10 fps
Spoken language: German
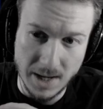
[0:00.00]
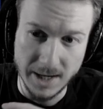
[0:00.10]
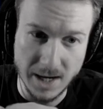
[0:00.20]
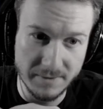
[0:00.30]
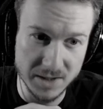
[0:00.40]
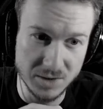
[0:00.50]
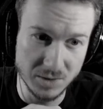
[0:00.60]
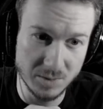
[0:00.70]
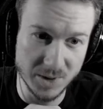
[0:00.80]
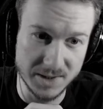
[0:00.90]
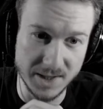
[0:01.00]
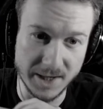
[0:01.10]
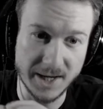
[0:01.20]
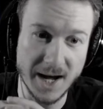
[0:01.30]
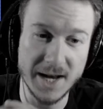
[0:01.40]
Egal, was hier unten passiert.
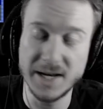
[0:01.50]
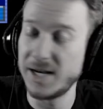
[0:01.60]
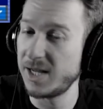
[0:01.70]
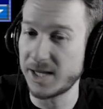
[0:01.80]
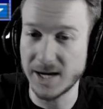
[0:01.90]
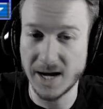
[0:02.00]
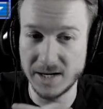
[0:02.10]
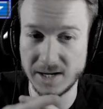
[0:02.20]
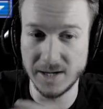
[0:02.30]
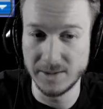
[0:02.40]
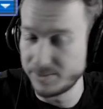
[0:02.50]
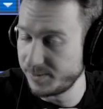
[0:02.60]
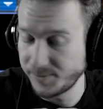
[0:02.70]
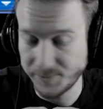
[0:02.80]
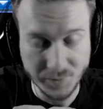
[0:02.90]
Ich kann, ich kann,
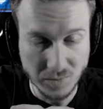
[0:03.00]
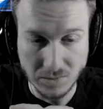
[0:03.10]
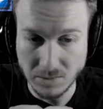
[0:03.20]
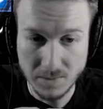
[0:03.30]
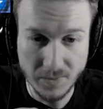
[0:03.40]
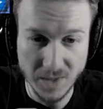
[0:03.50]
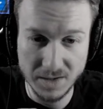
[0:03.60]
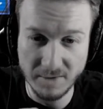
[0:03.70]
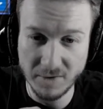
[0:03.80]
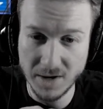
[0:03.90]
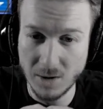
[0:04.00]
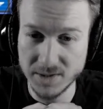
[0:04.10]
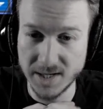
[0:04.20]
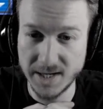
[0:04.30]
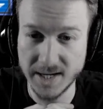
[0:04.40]
ähm davon
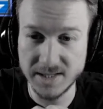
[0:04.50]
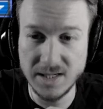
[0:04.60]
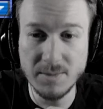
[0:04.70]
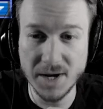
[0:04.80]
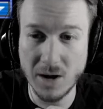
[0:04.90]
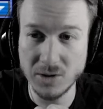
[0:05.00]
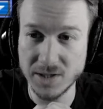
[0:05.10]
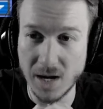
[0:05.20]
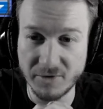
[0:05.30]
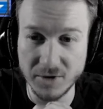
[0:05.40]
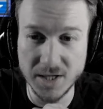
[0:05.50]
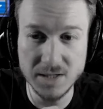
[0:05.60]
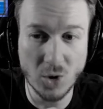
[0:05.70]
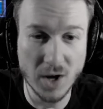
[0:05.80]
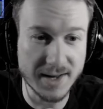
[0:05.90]
ausgehen, dass niemand außerhalb von
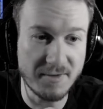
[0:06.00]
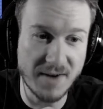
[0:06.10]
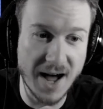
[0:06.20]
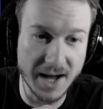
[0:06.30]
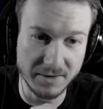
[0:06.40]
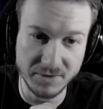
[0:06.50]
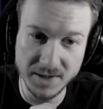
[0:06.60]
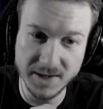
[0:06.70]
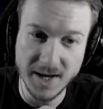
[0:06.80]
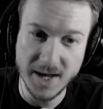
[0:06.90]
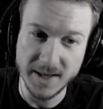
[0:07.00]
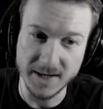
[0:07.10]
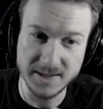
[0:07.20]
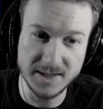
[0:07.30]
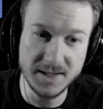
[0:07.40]
diesem Ort erfahren wird,
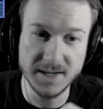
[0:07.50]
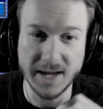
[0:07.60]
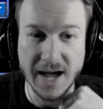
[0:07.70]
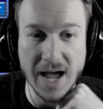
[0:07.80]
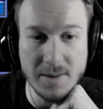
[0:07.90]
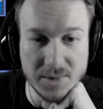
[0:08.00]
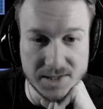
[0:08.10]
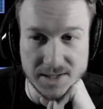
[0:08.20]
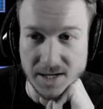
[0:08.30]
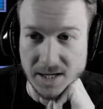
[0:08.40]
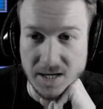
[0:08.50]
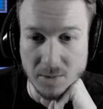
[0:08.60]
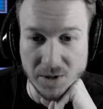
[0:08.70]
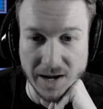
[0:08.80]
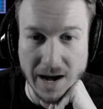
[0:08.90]
dass diese Geheimnisse hier
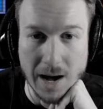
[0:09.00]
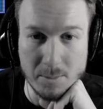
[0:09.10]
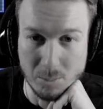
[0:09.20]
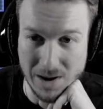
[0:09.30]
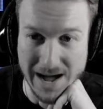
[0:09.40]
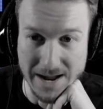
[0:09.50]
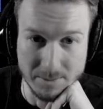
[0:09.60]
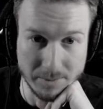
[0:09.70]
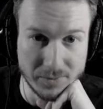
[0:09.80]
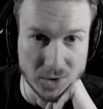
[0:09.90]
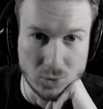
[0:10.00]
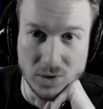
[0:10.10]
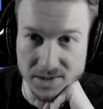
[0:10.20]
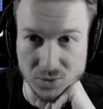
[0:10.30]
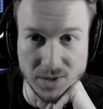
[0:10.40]
begraben bleiben.
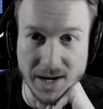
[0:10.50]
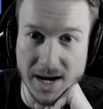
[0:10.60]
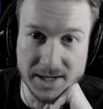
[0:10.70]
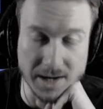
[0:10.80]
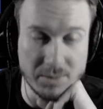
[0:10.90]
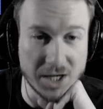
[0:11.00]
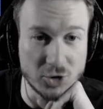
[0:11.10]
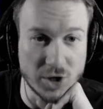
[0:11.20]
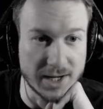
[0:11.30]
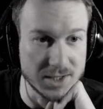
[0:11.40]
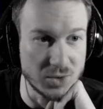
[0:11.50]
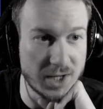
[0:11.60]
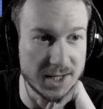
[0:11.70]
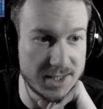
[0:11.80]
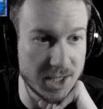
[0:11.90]
Gut, dass du eine Nachricht an mich geschickt hast und
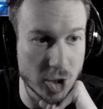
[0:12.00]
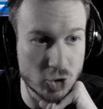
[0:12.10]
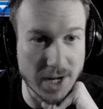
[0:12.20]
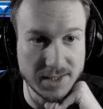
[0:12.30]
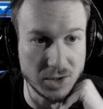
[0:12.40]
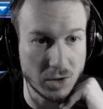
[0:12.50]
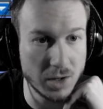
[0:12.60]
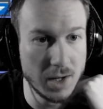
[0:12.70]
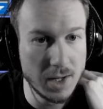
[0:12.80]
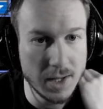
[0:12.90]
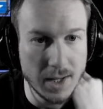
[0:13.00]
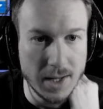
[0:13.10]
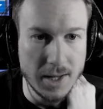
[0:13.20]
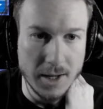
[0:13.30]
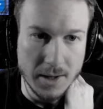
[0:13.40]
ich jetzt hier in der Scheiße hock.
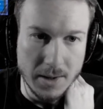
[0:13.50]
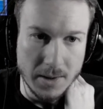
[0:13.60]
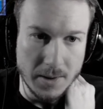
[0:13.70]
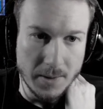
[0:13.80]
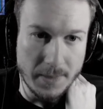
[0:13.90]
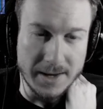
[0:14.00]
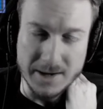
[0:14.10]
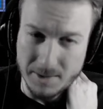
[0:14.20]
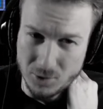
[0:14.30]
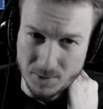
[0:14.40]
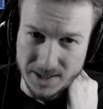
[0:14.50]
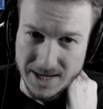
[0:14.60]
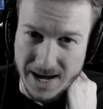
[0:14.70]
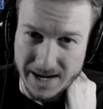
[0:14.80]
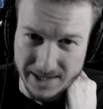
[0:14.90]
Ich habe über die
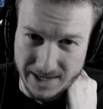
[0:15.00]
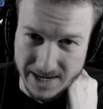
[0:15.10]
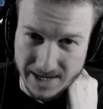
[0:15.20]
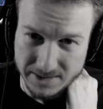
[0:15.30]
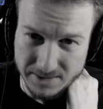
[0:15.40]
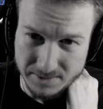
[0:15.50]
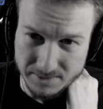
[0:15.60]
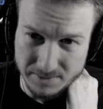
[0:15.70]
Jahre gelernt,